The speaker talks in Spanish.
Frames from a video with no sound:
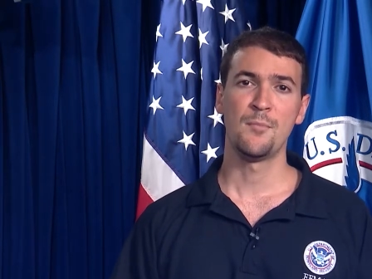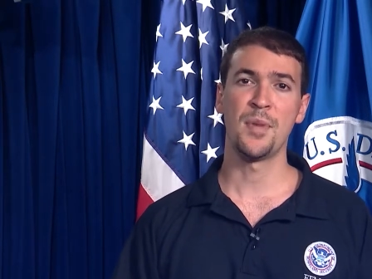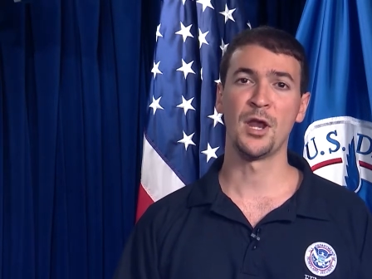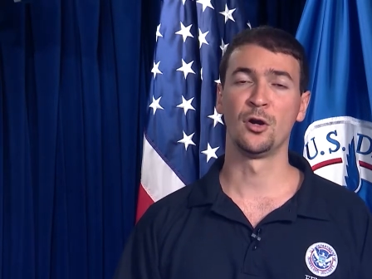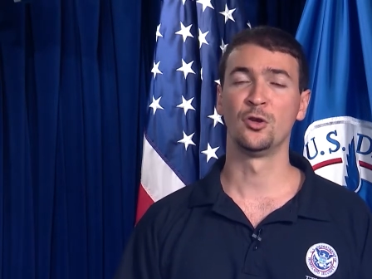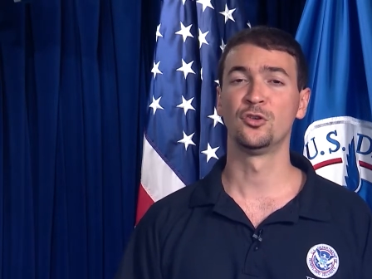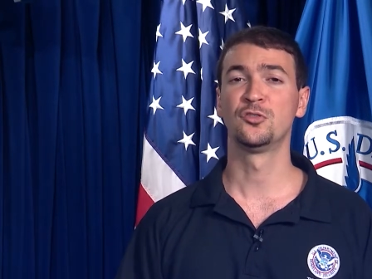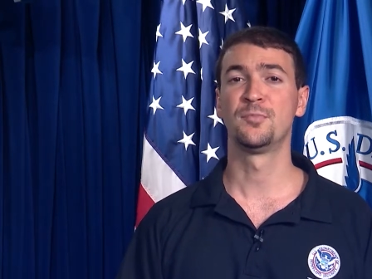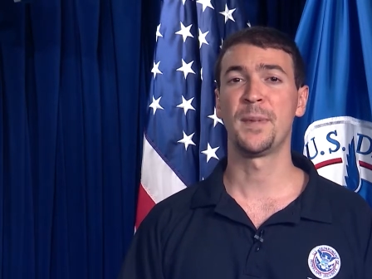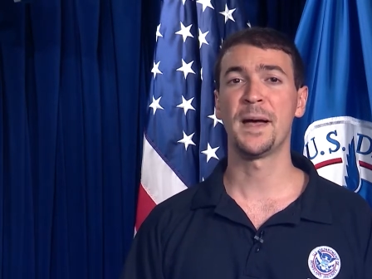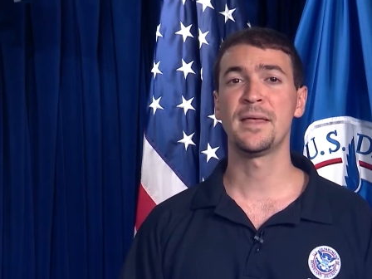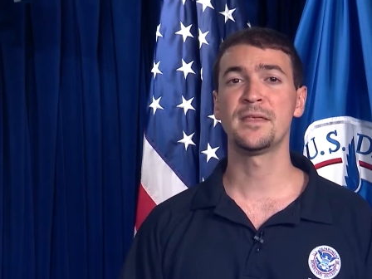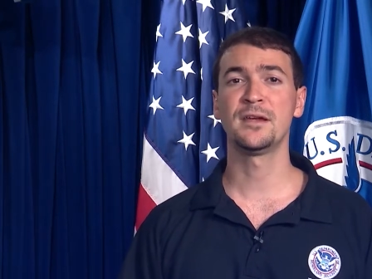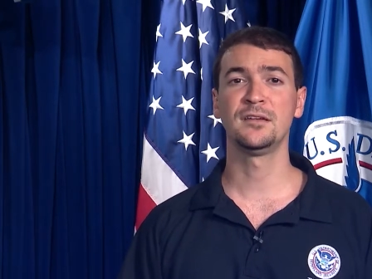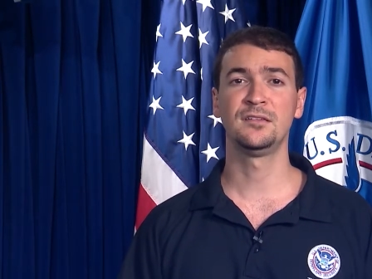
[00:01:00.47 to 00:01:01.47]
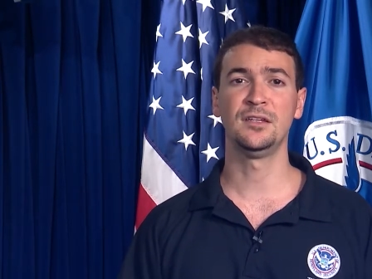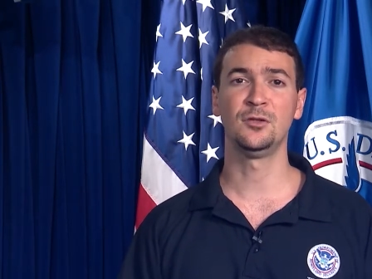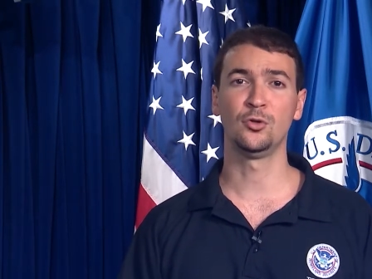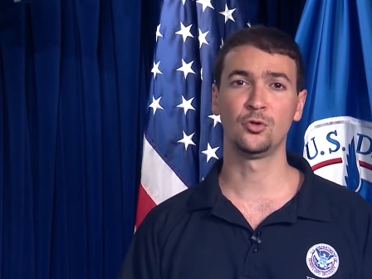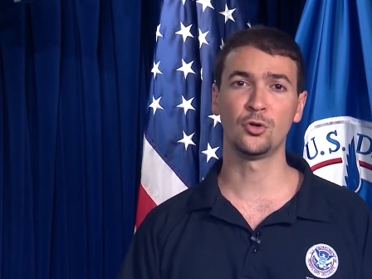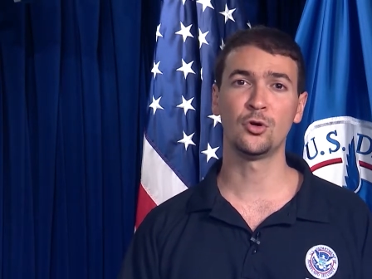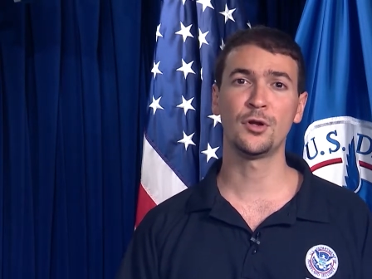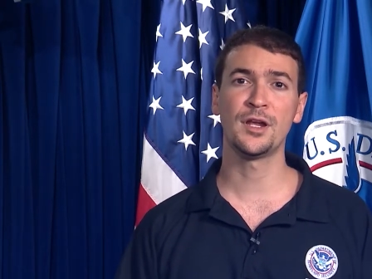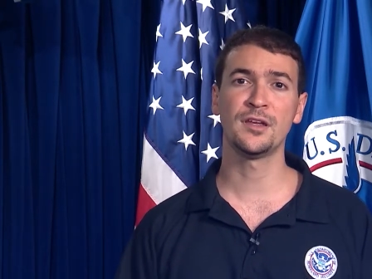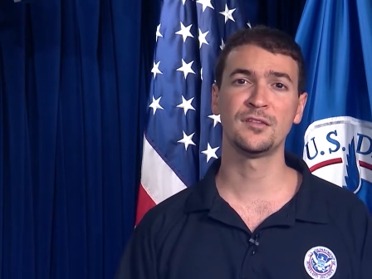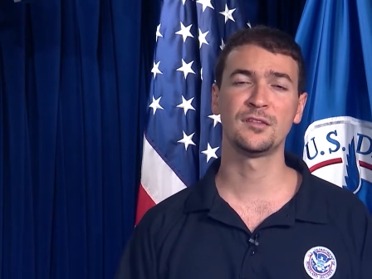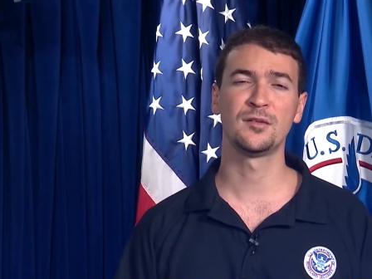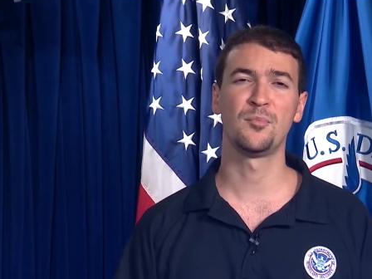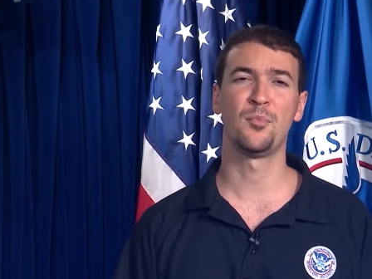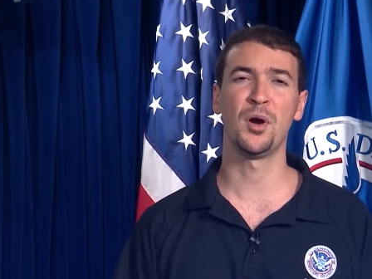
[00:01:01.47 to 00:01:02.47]
pero los padres y
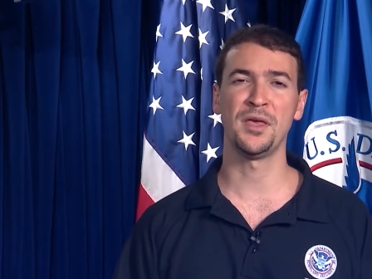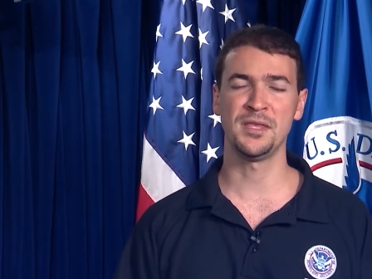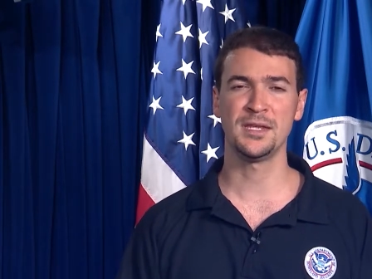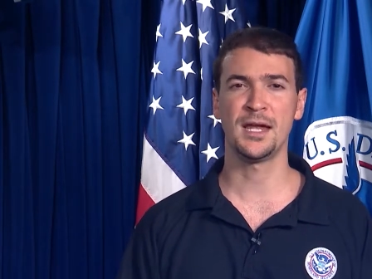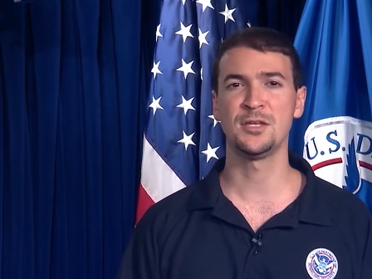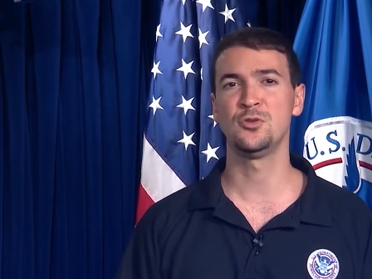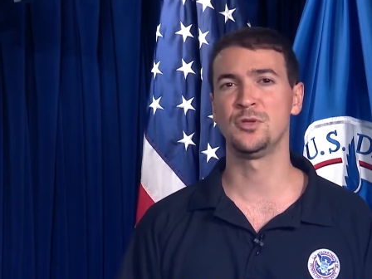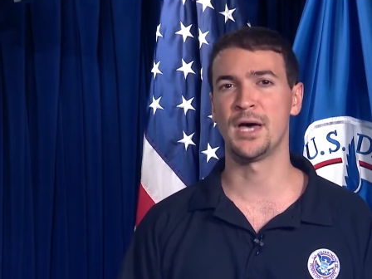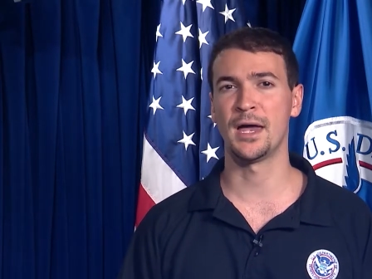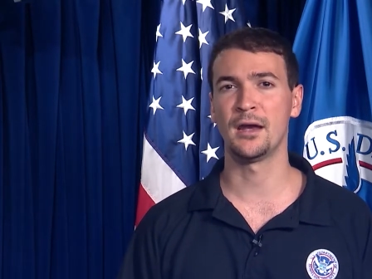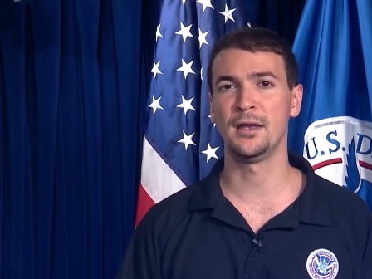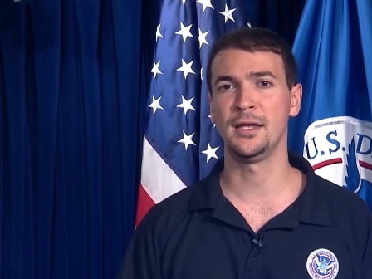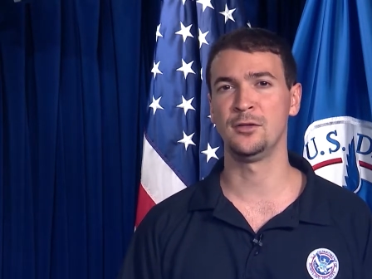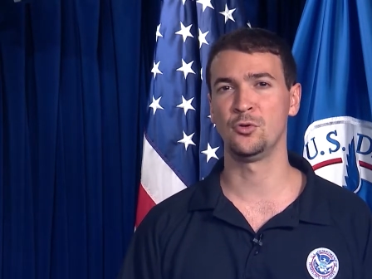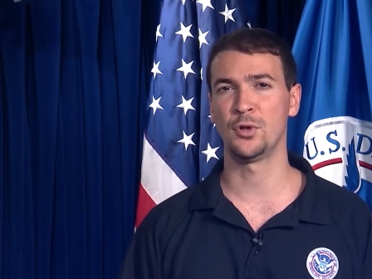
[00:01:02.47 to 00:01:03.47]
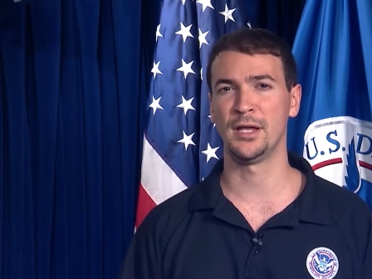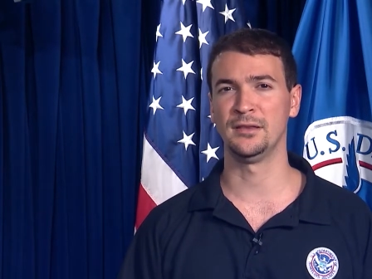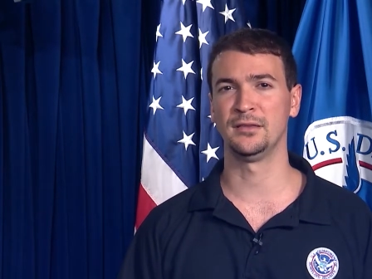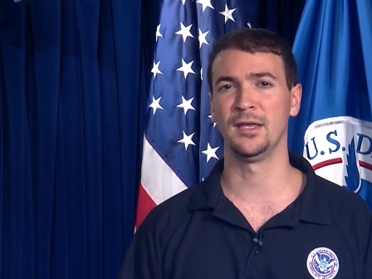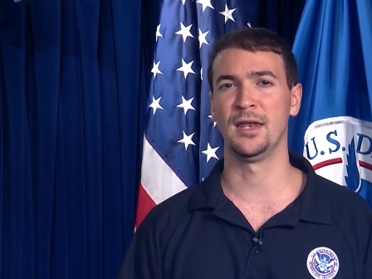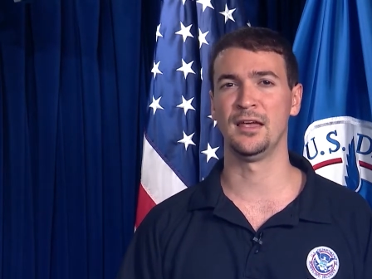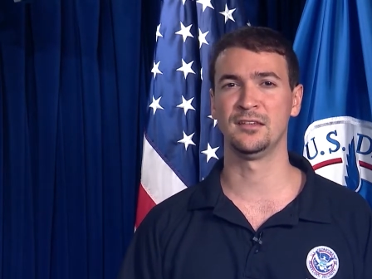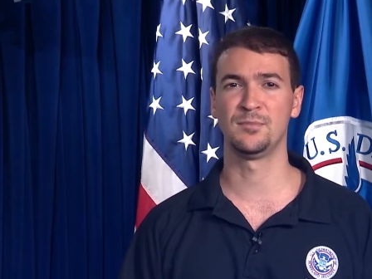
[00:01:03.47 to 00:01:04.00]
tutores pueden ayudarle durante la